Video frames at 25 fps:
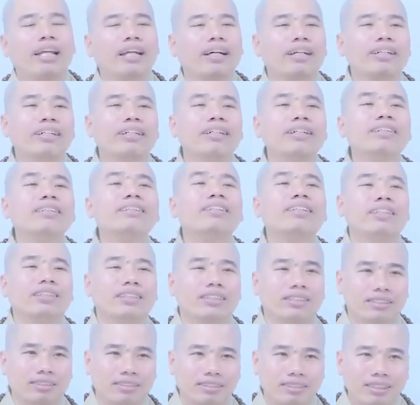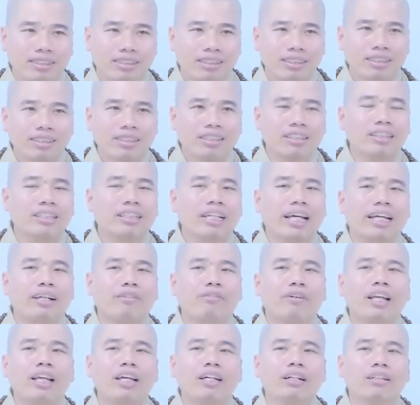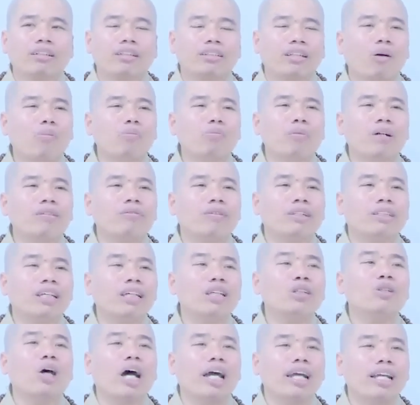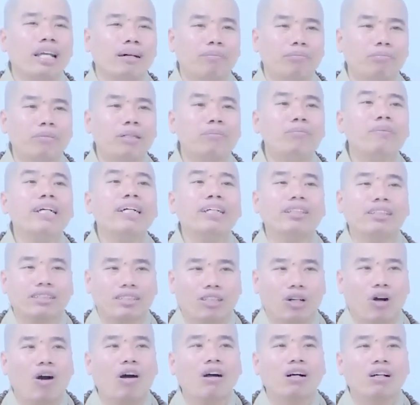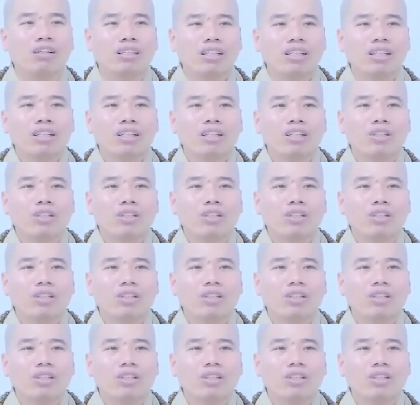này là người hướng thượng người này phải là người thông minh và trí tuệ lắm mới biết chọn